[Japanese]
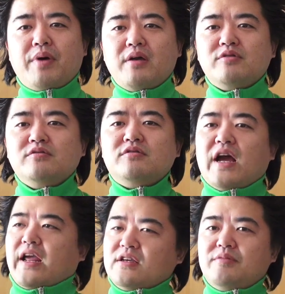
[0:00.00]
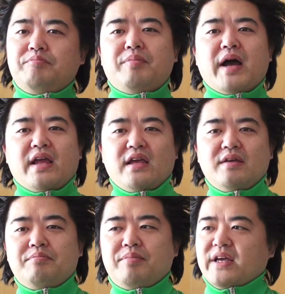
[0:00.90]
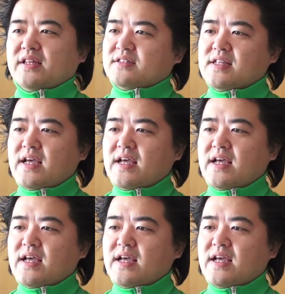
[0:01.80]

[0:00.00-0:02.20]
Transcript: 杯分ぐらい。1杯、1杯です